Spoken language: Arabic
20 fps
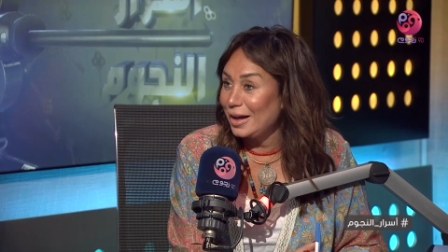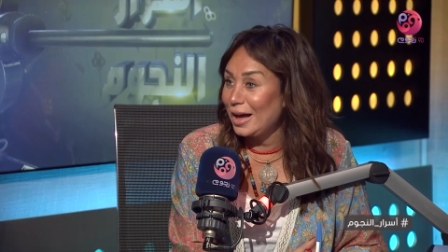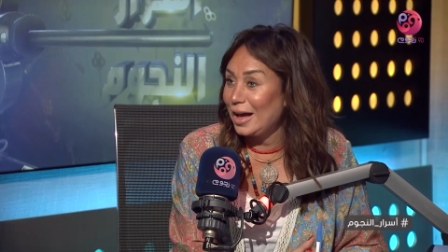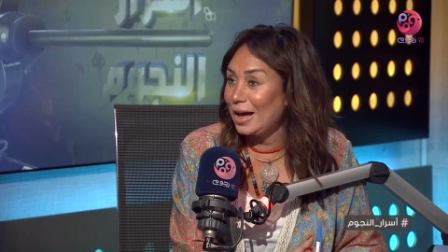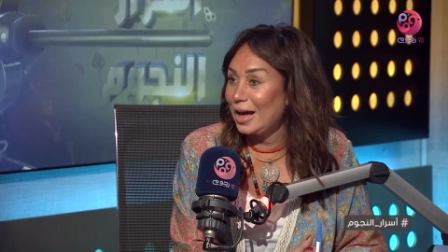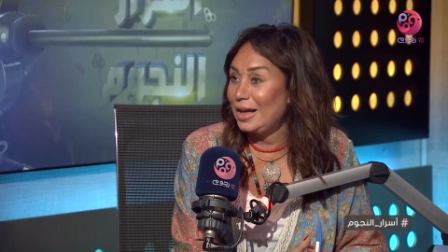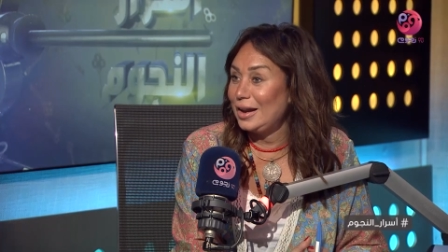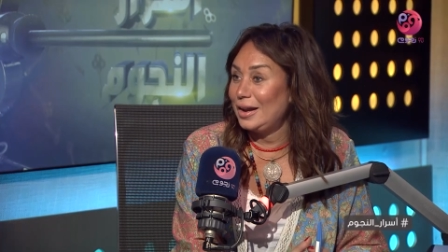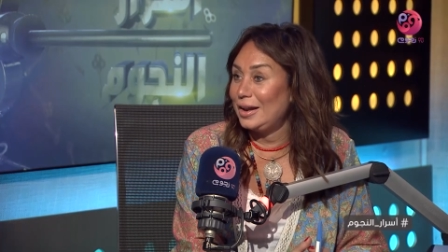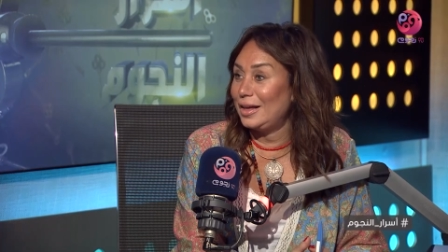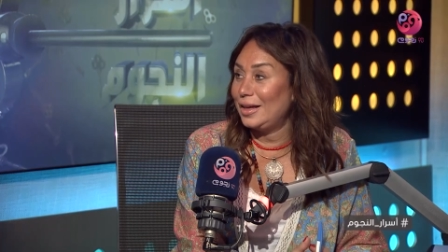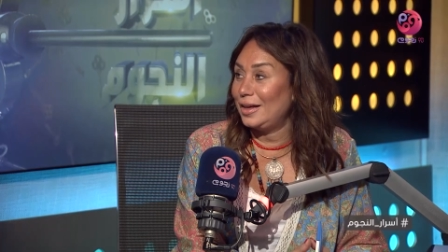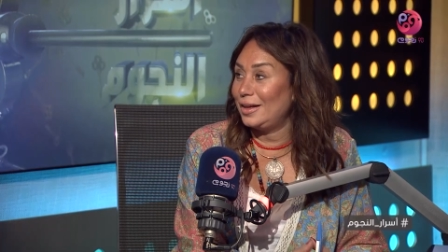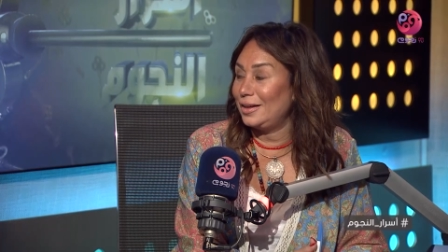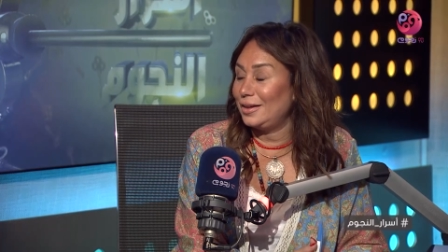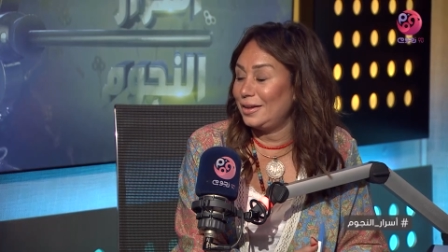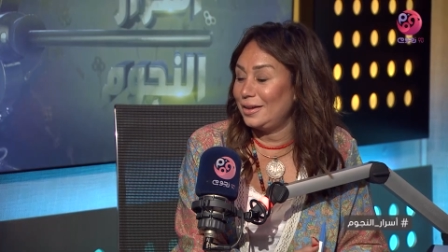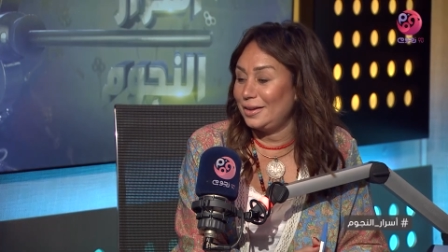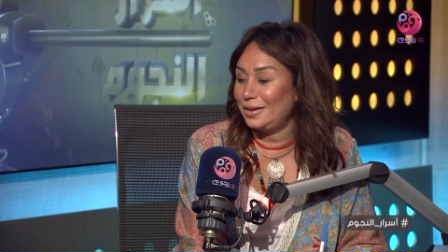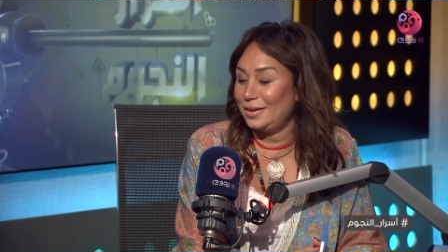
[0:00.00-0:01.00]
على
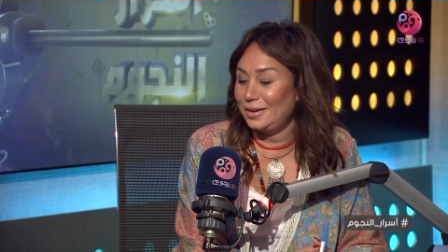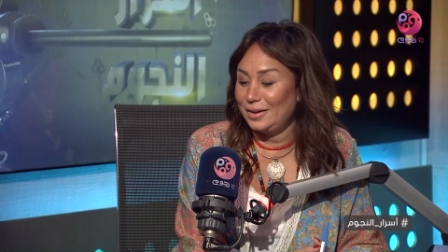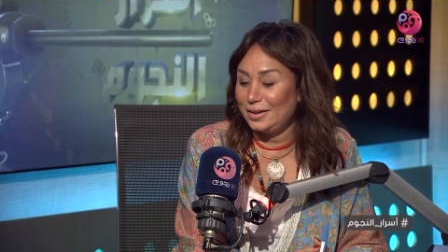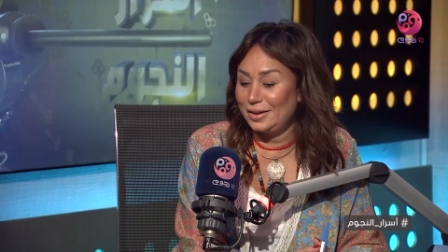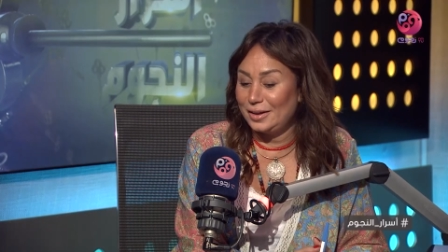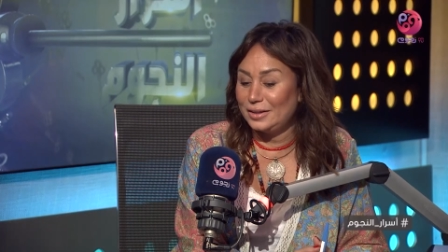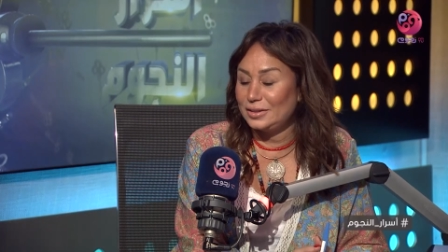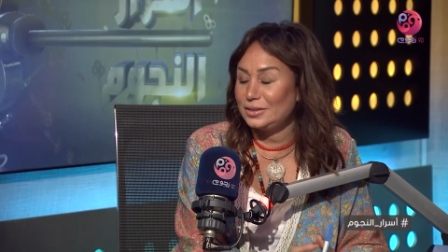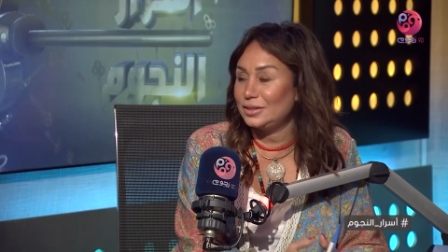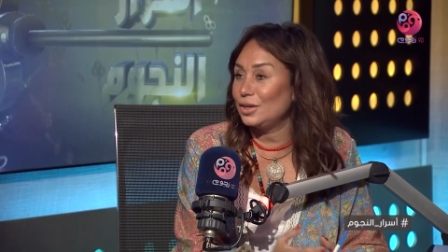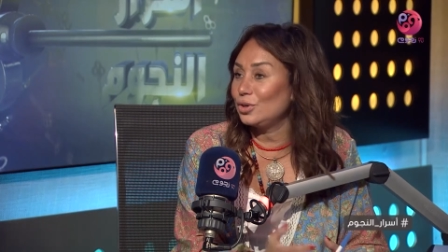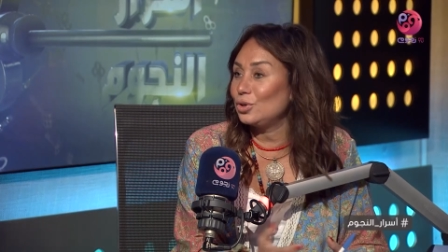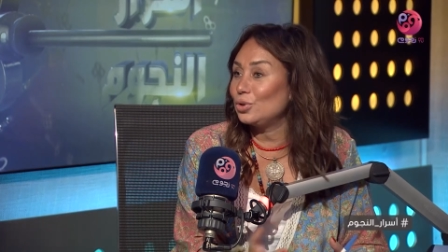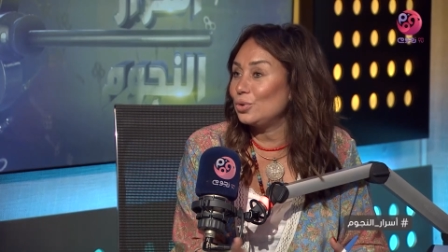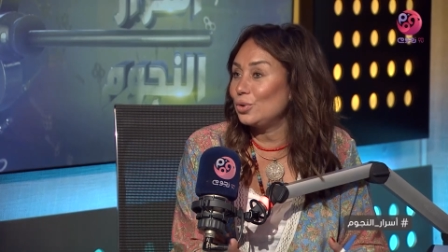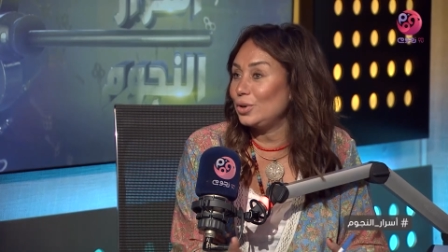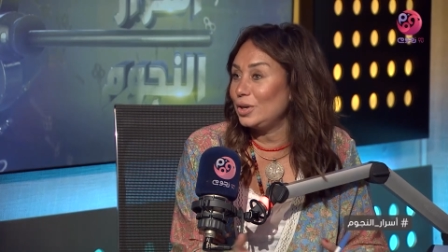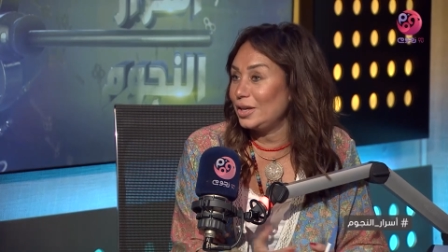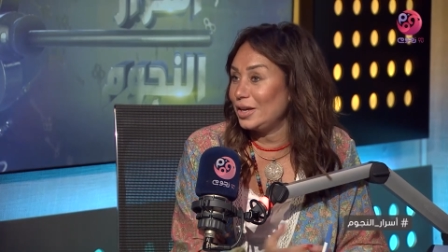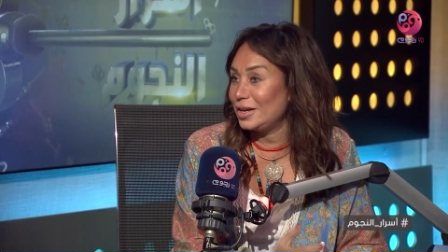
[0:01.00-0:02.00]
آه،
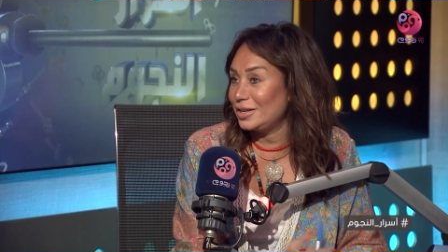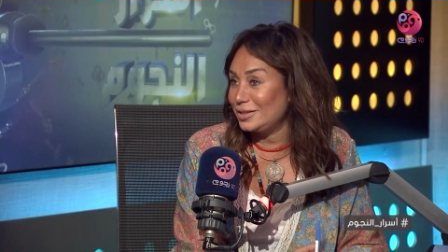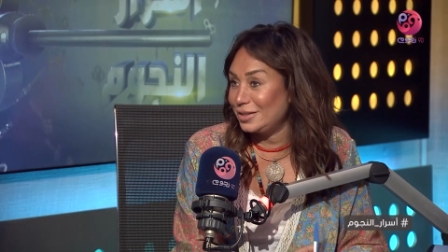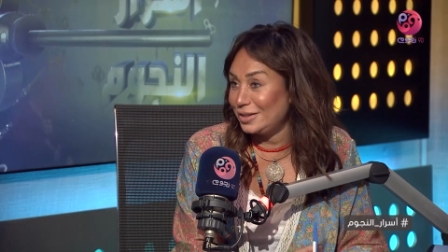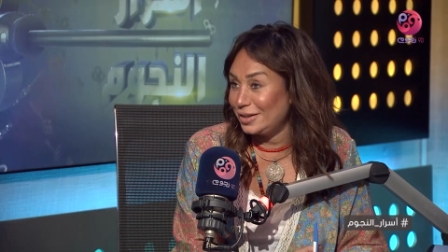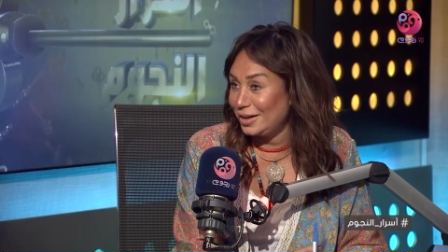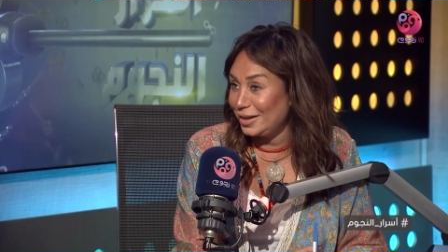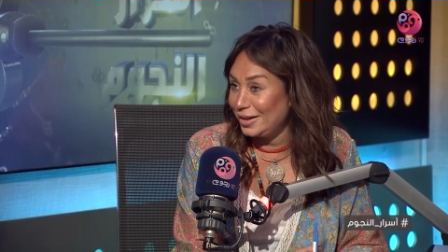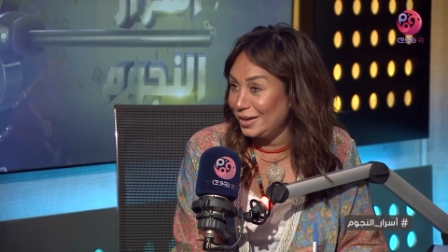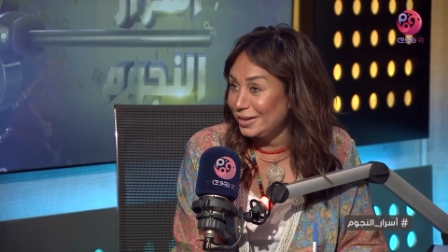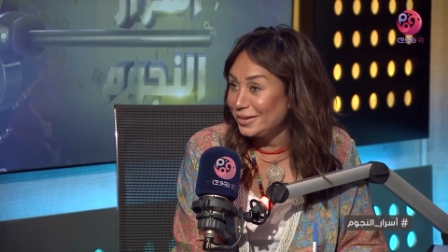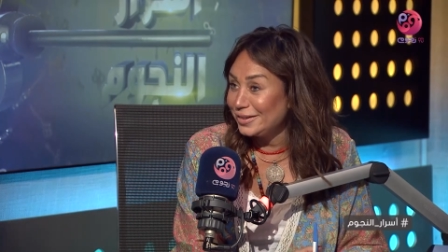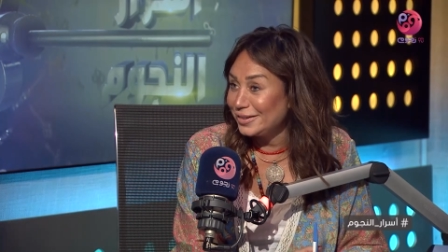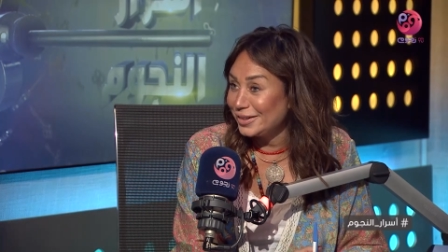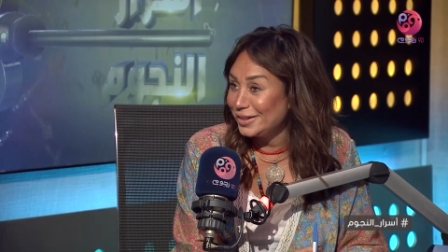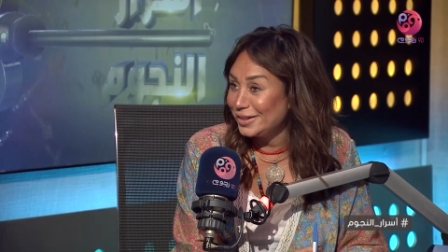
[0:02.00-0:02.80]
اختياركم لياسر جلال